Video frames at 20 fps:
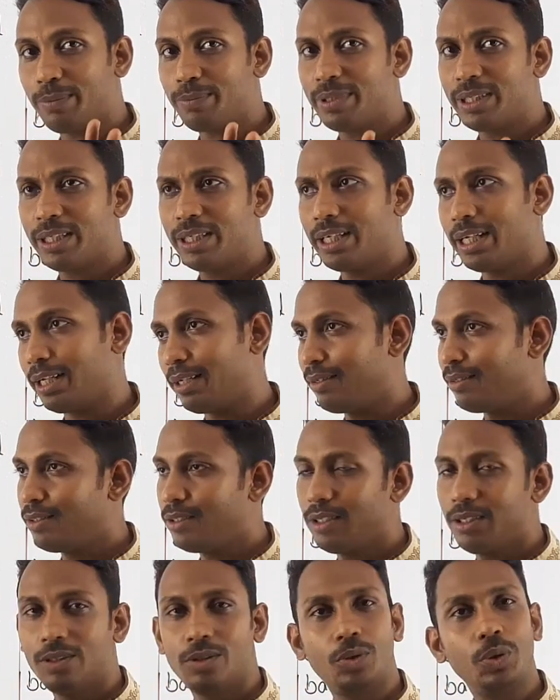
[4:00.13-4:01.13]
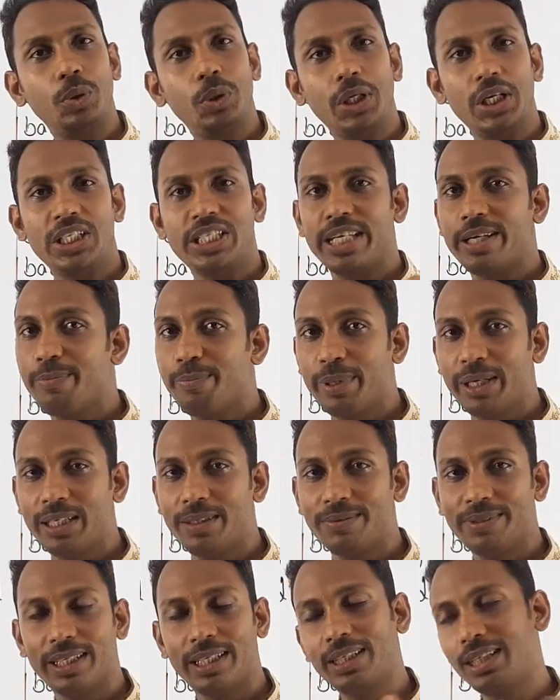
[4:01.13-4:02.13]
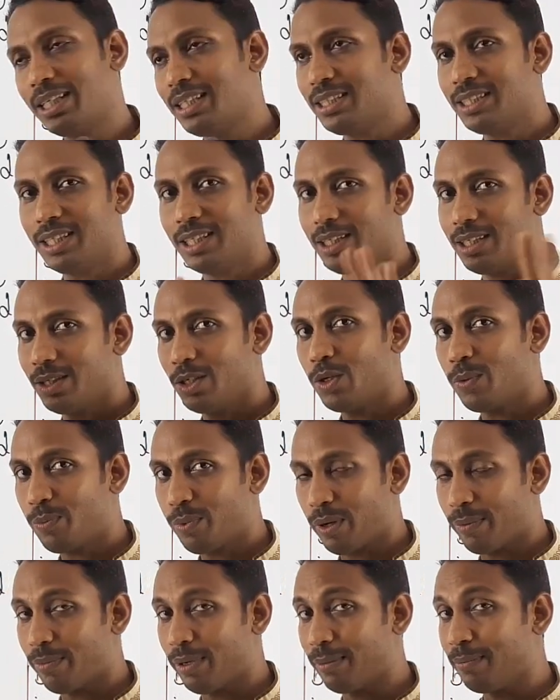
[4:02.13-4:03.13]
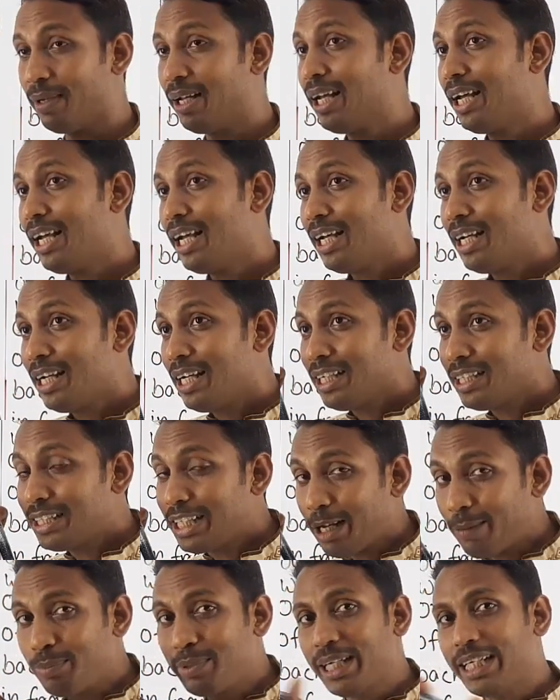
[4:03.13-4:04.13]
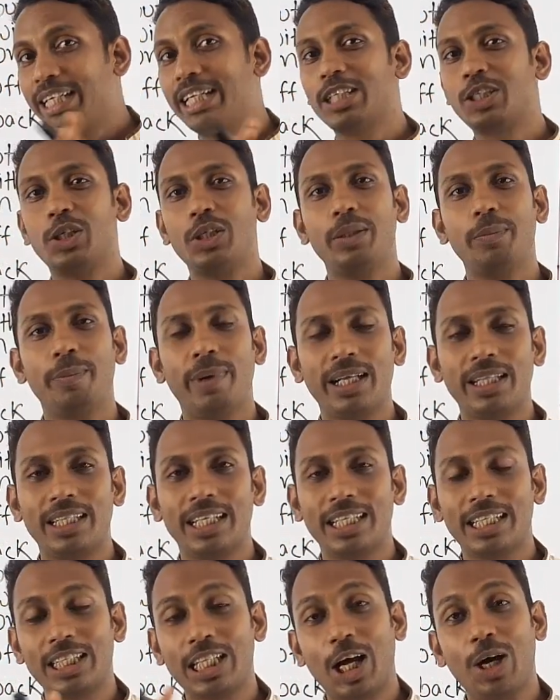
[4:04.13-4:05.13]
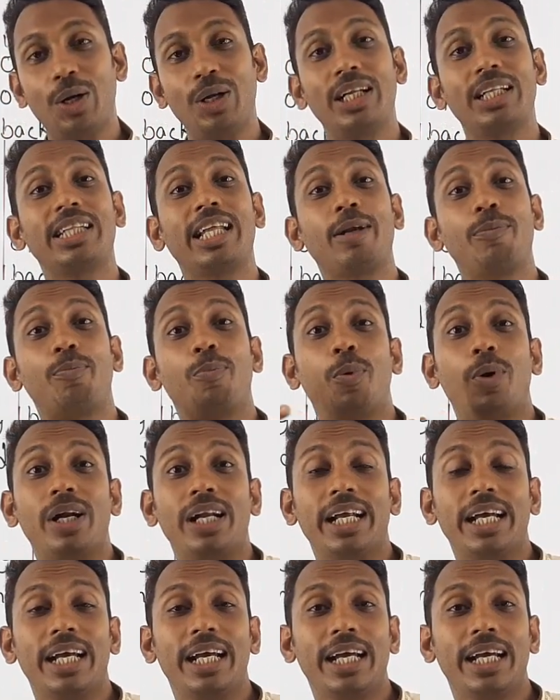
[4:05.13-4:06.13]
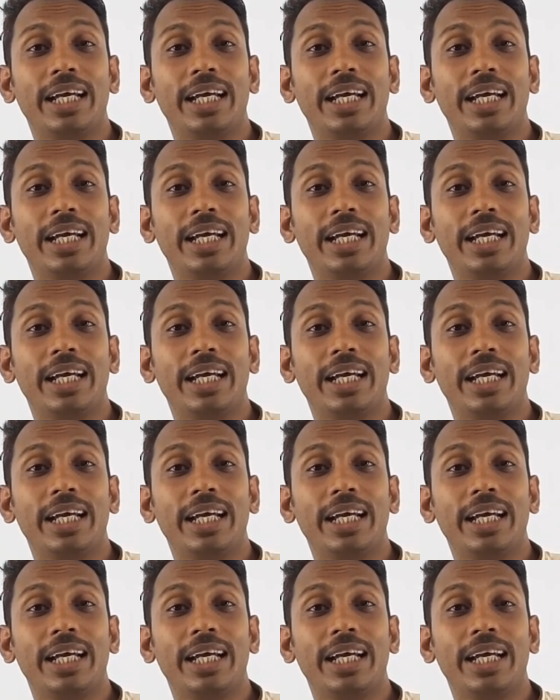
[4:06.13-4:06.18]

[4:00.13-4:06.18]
সাবজেক্ট নেই দুটো হচ্ছে ইম্পেটিভ সেন্টেন্স নো প্রবলেম সাবজেক্টকে যদি বাদ দিই তাহলে তারপরে